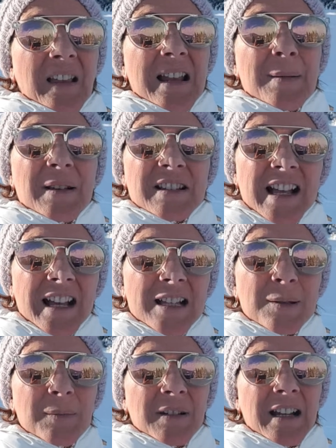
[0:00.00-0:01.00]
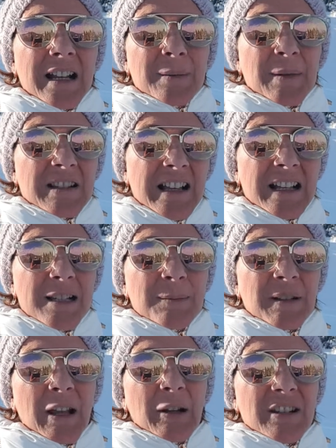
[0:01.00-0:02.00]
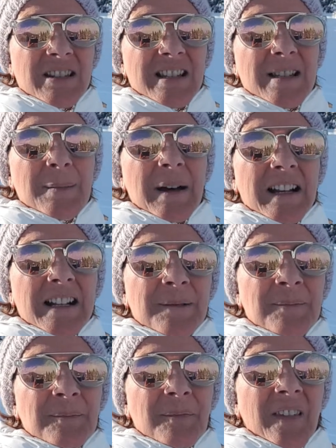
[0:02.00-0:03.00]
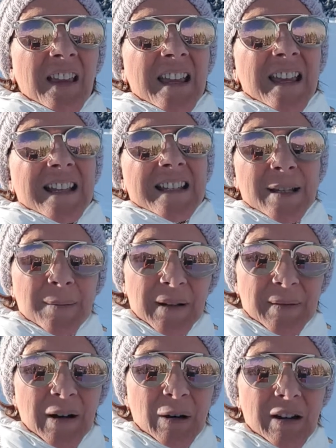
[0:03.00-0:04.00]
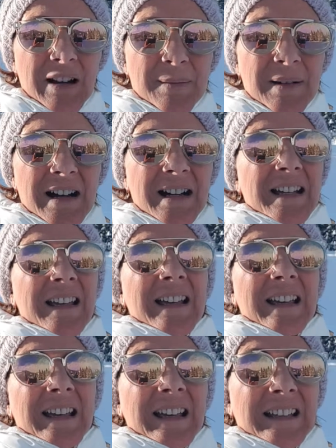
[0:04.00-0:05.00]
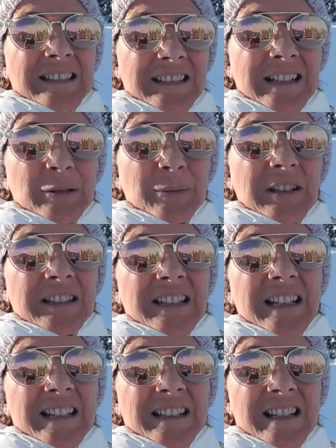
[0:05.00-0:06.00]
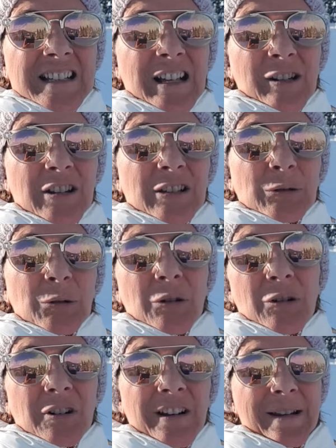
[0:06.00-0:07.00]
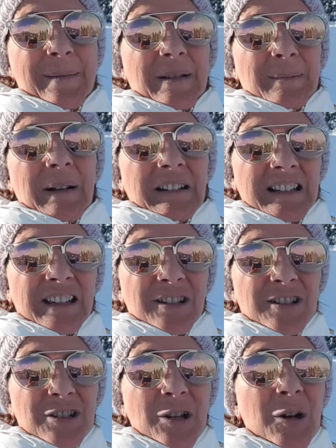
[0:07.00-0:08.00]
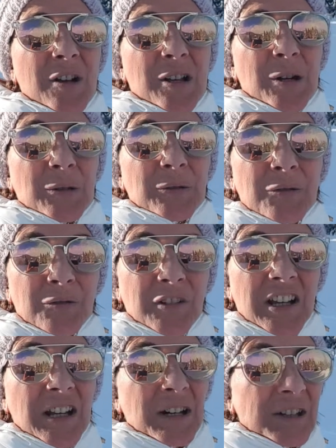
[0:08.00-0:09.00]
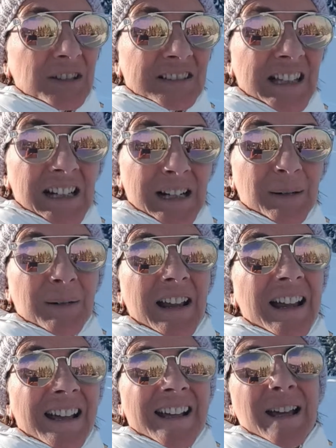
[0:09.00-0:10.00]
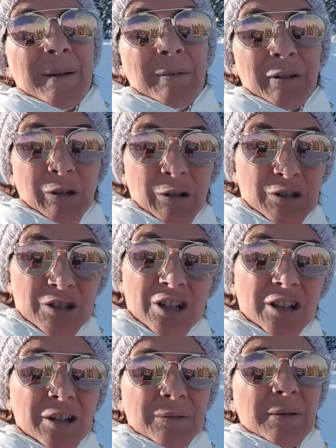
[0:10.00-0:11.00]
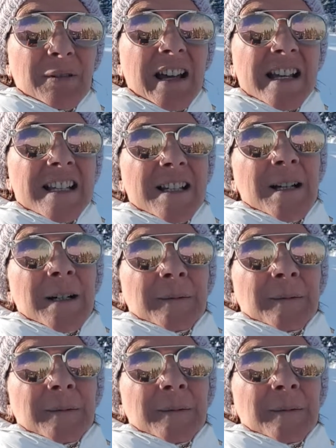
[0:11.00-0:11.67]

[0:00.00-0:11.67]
la mensaje el mensaje inspirador de esta semana, siempre bajo el lema Entrena tu mente, desarrolla tu juego, gana más partidos. Hoy con un frío terrible, pero con sol, como veis.